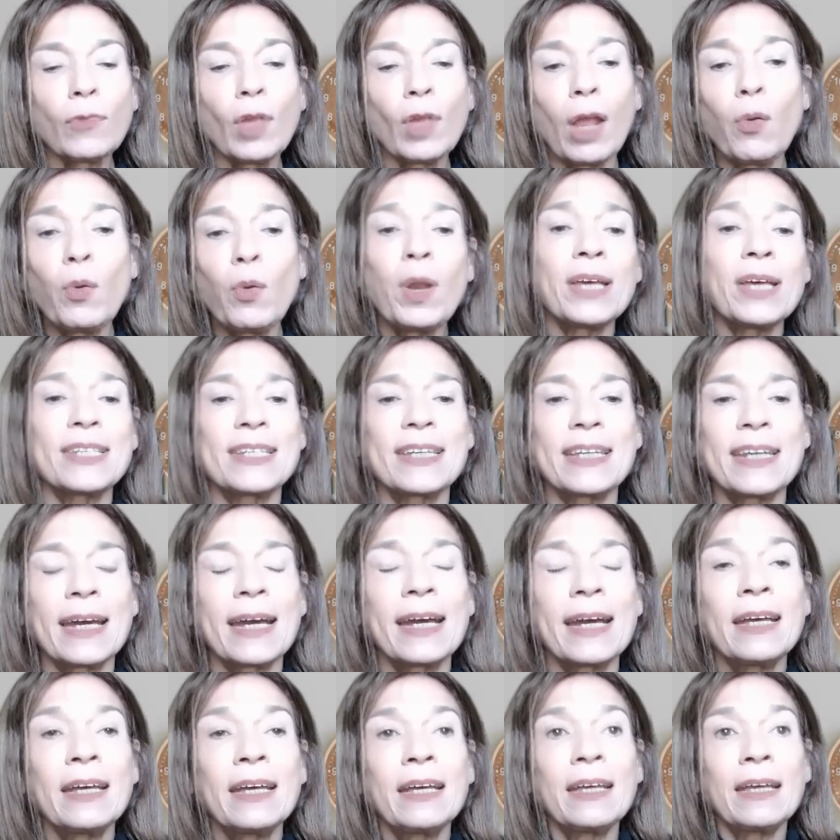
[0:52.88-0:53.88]
La luna
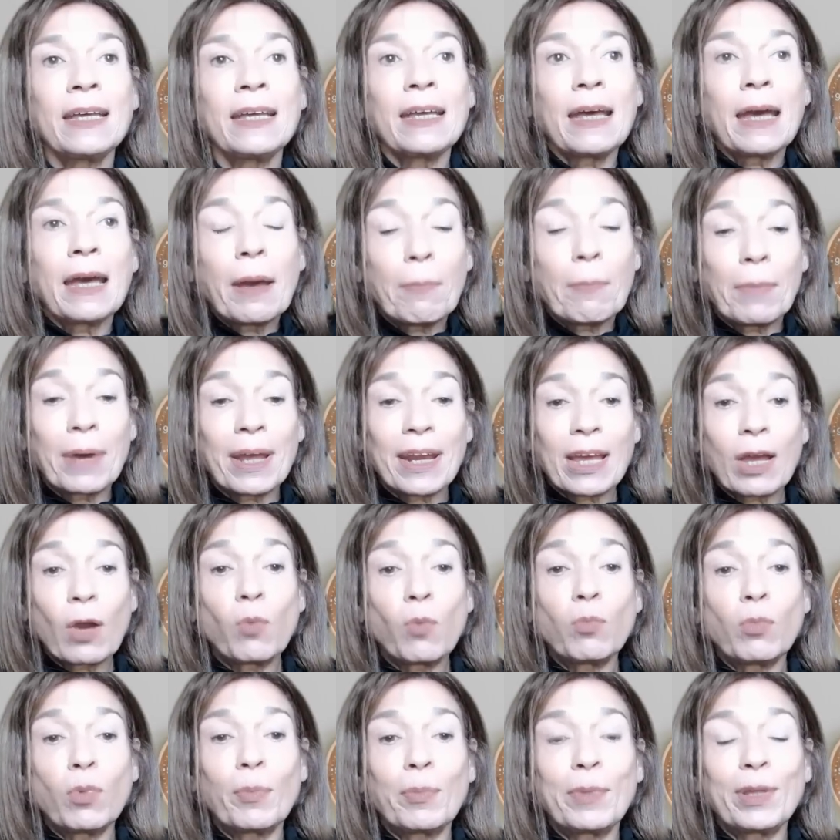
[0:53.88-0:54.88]
llena marca
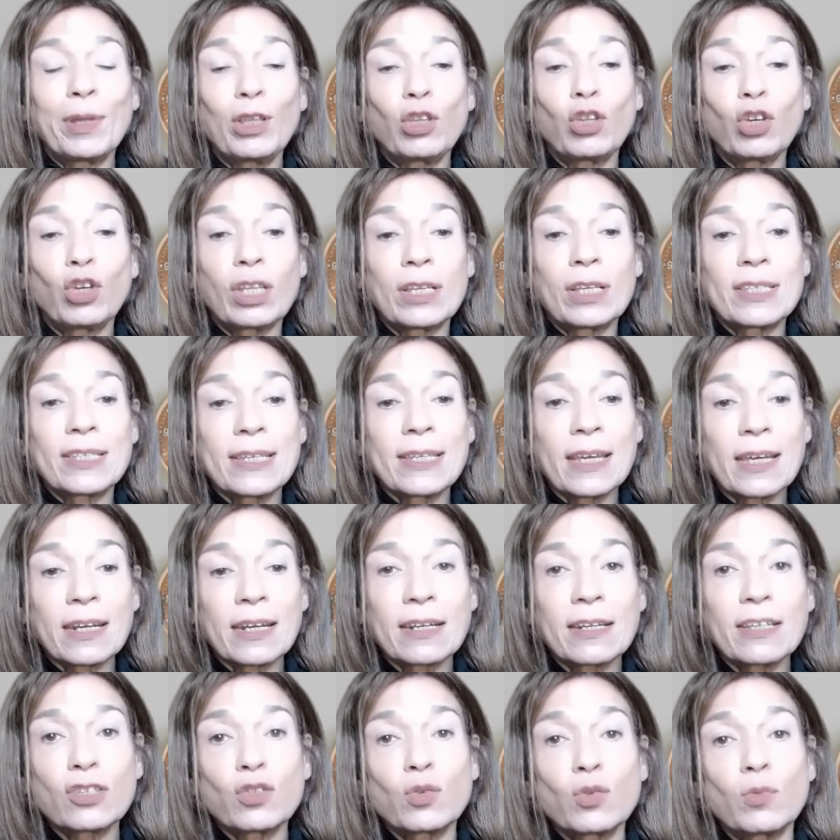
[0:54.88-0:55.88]
un momento de
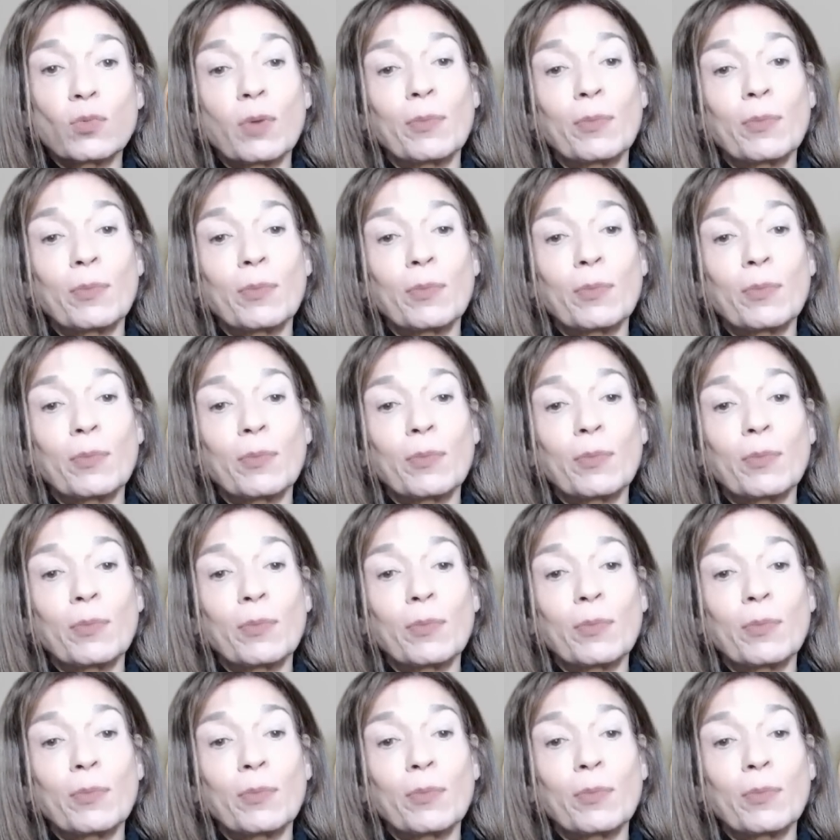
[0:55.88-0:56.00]
cierres,